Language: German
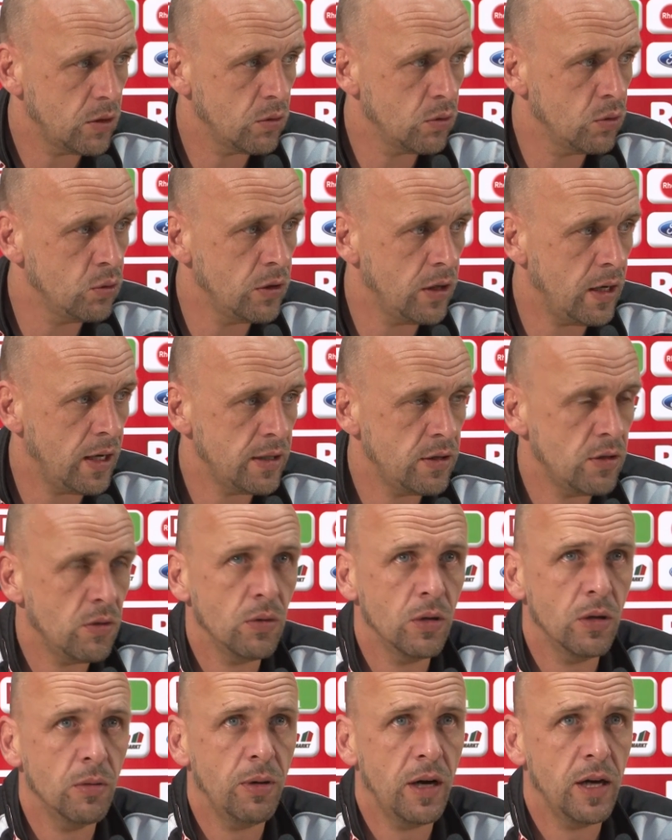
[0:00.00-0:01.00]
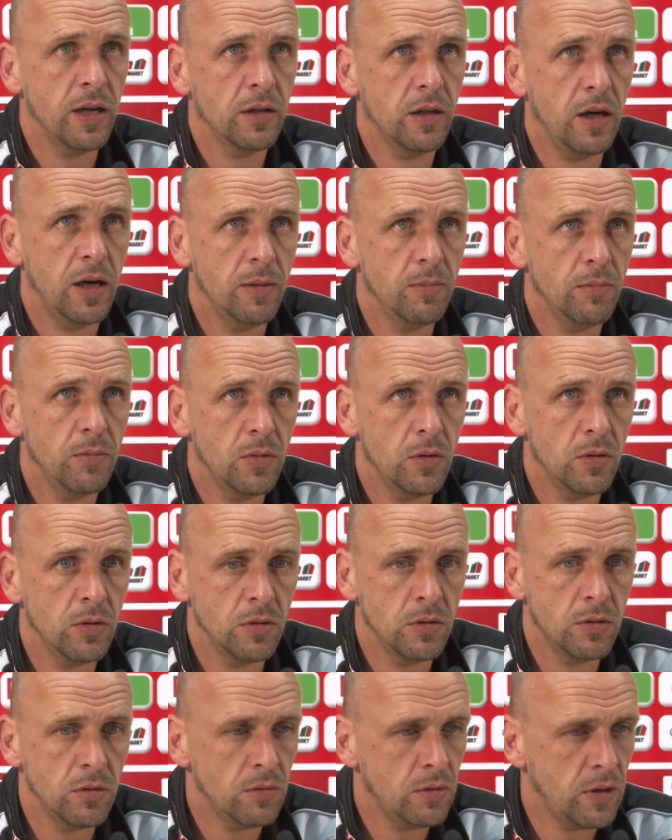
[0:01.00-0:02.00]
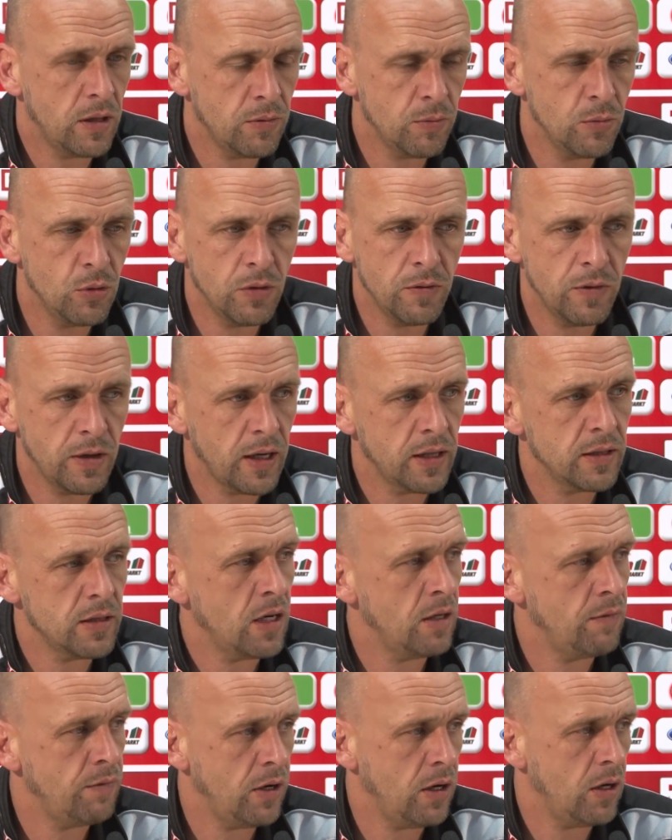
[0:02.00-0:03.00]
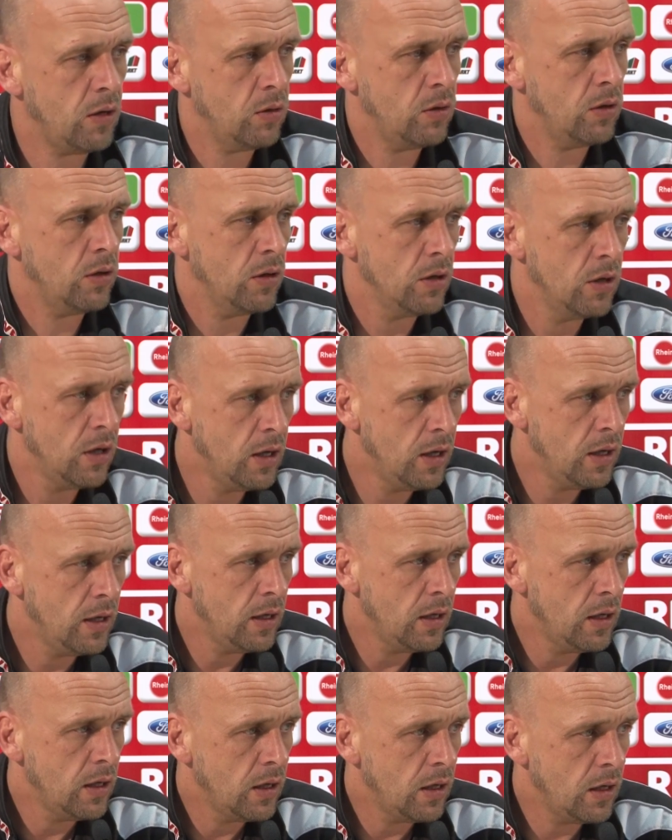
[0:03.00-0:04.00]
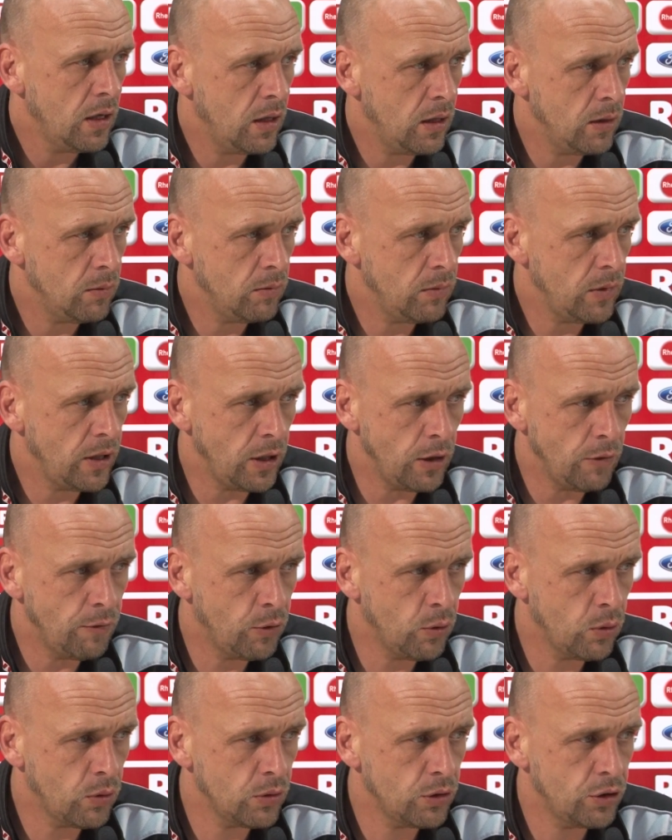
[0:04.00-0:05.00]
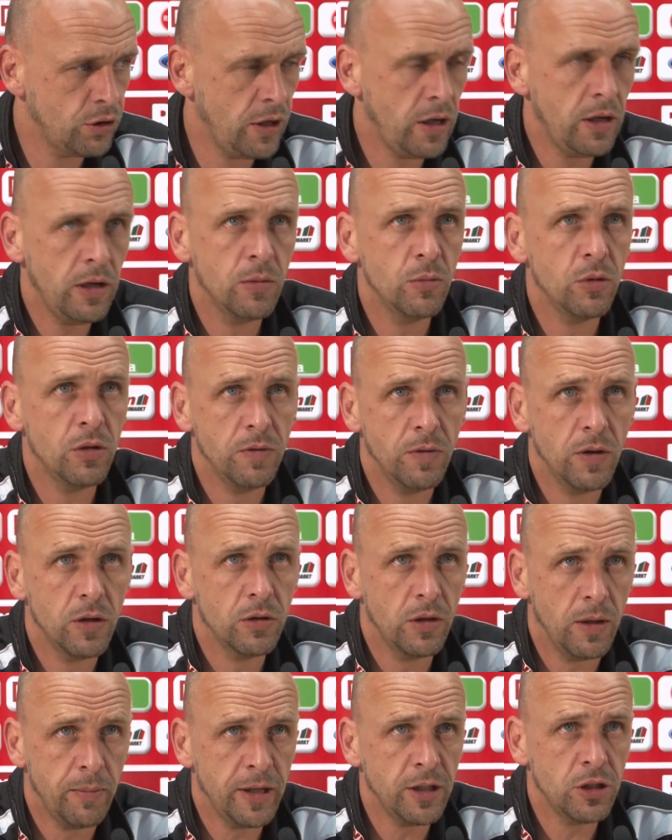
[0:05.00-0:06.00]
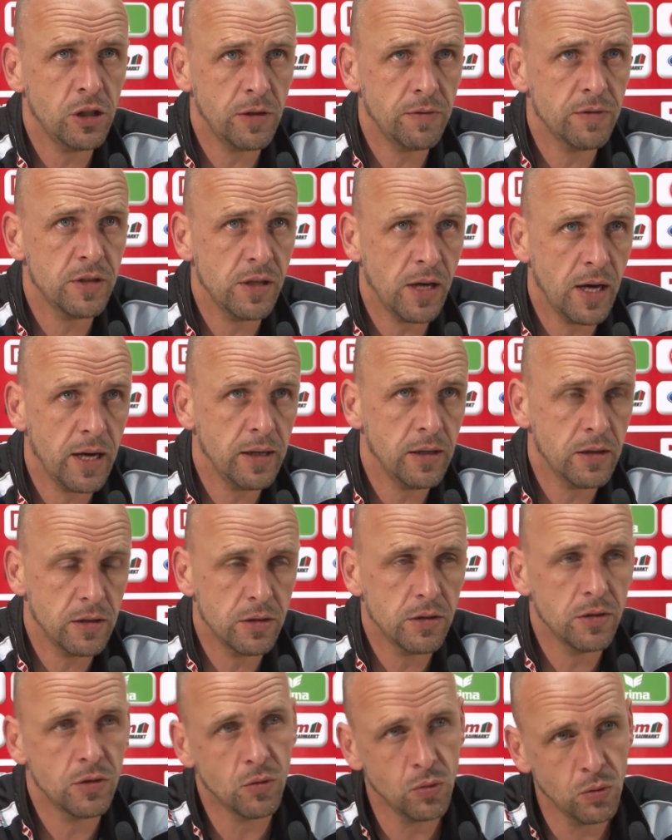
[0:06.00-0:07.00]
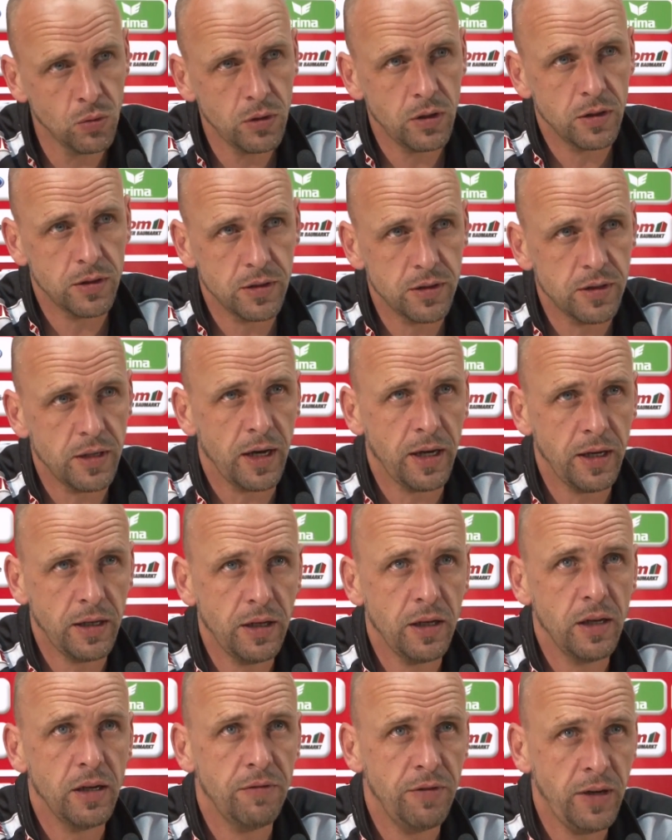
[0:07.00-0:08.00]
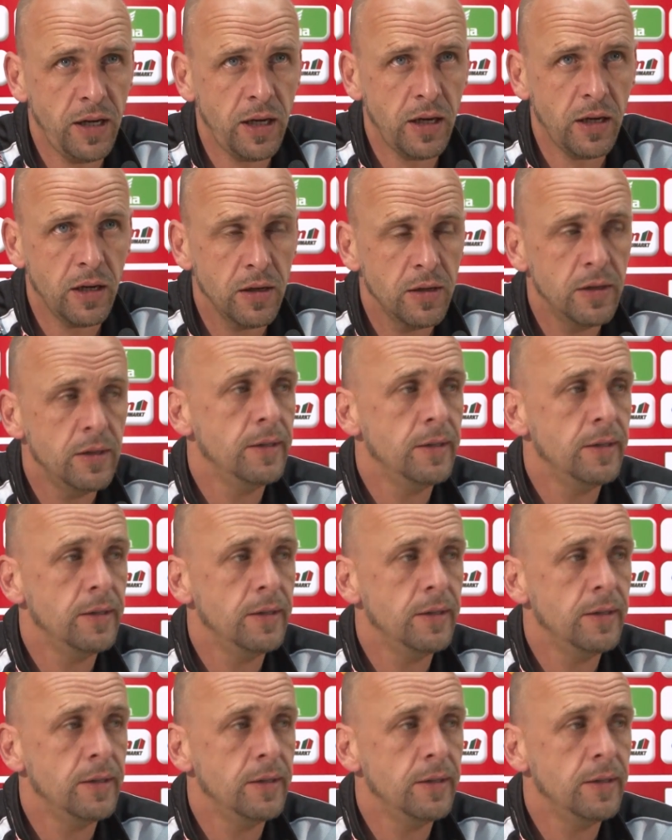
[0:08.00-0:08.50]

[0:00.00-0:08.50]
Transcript: gute Leistungen gebracht haben. Und das müssen wir ganz einfach auch ähm, in den Fokus stellen. Da müssen wir auch der Mannschaft sagen, das ist gut, das ist der richtige Weg.